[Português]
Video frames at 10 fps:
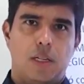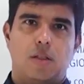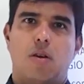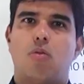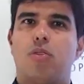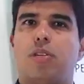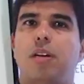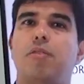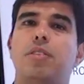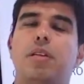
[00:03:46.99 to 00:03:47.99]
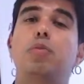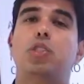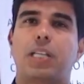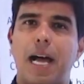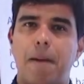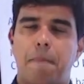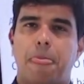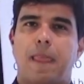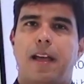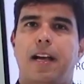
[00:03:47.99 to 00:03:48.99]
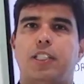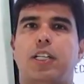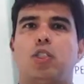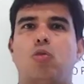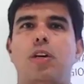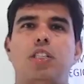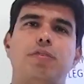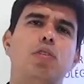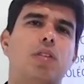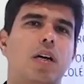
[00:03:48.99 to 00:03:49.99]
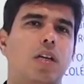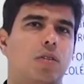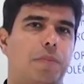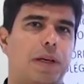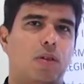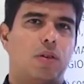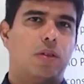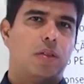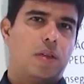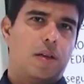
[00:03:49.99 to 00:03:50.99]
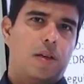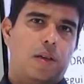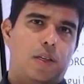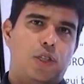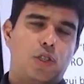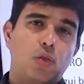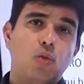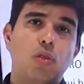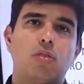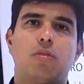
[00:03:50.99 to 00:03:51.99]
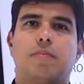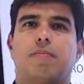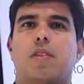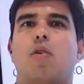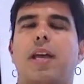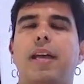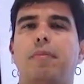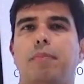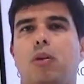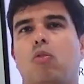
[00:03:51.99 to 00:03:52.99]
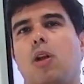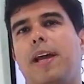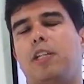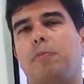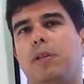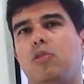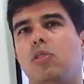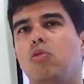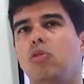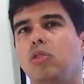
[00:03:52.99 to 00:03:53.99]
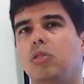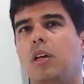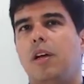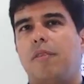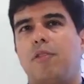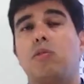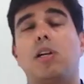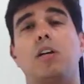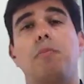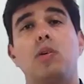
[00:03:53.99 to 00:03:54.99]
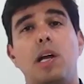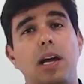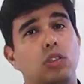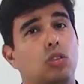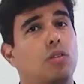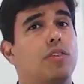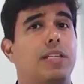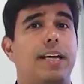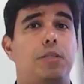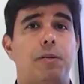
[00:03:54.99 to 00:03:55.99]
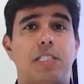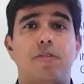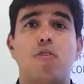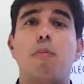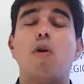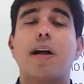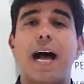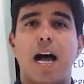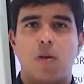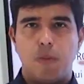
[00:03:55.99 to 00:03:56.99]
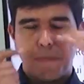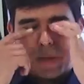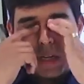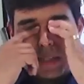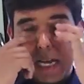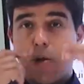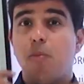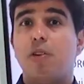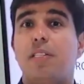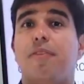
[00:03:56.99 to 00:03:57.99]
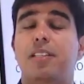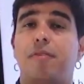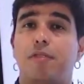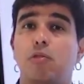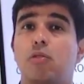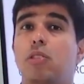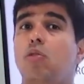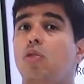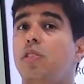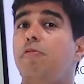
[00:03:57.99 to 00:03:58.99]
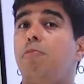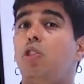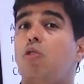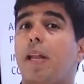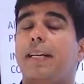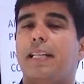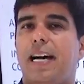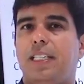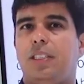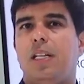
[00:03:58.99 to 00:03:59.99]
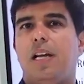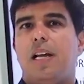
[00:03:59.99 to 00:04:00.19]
Então, aconselho você buscar as questões filtrando pelo instituto, tá ok? Pelo Colégio Pedro II, filtrando por anos quando você quer específico ou por cargo. Tem como você fazer filtros, inclusive, por escolaridade.